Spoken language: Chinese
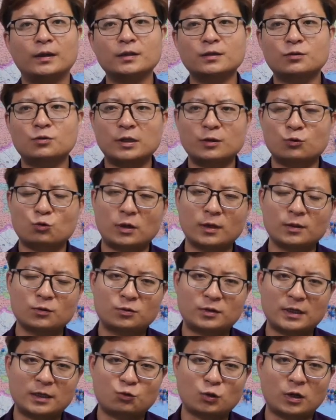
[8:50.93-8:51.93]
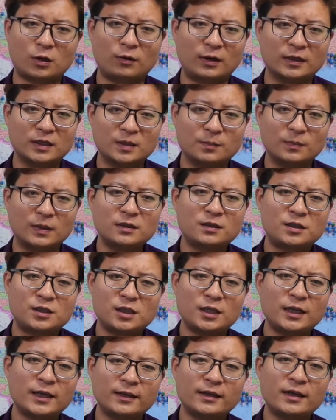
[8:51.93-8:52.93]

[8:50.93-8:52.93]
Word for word: 你再装再装的话，你们激烈